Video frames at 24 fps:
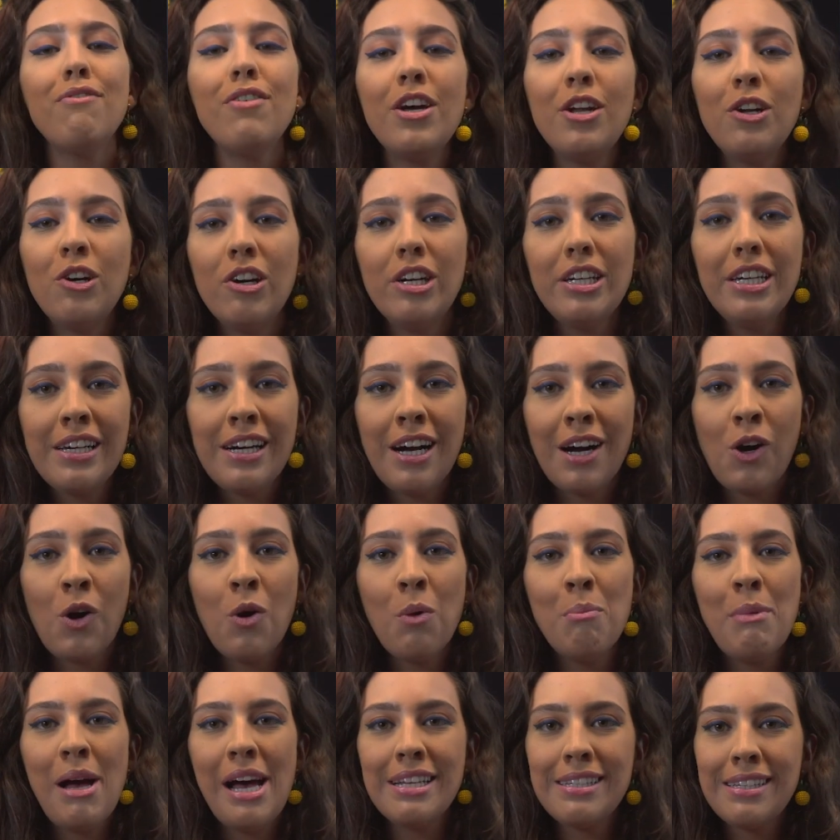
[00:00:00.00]
Verônica
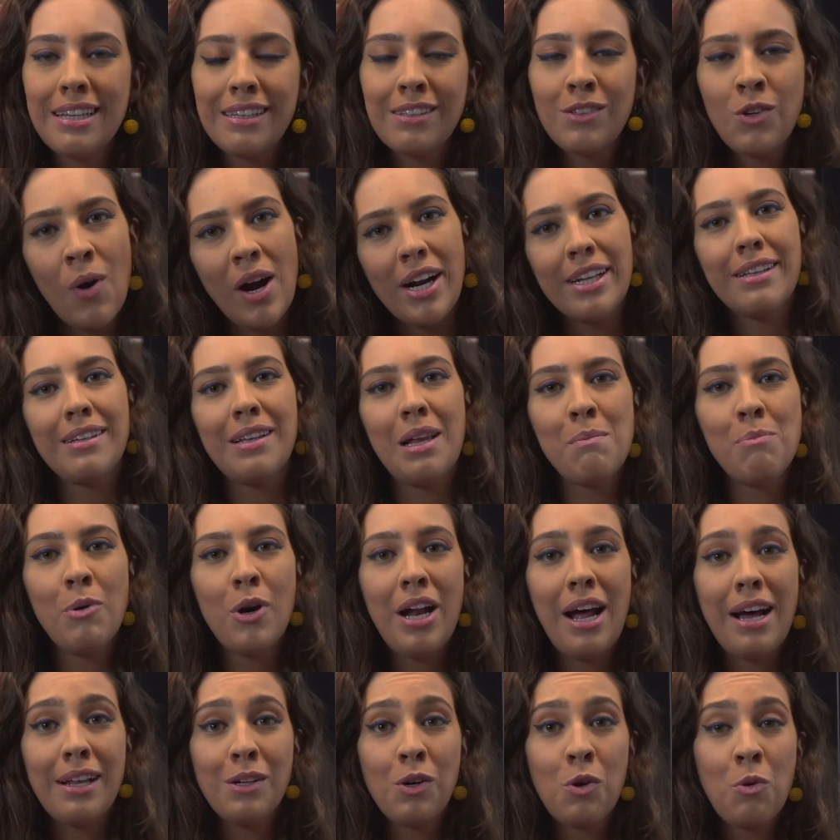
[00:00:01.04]
começa a quarta
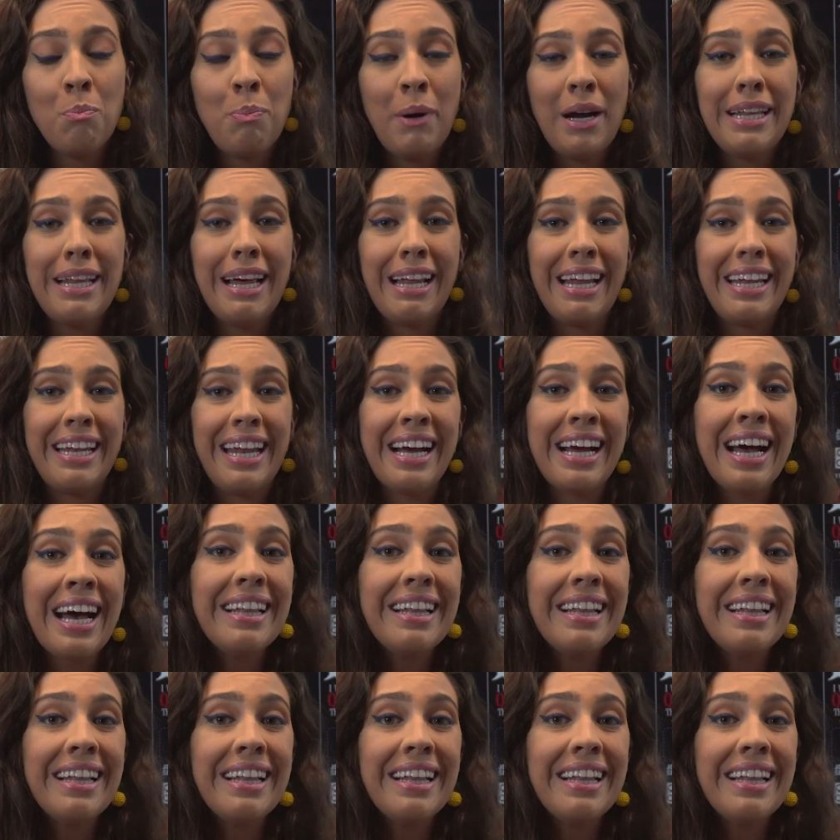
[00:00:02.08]
temporada com o pai dela na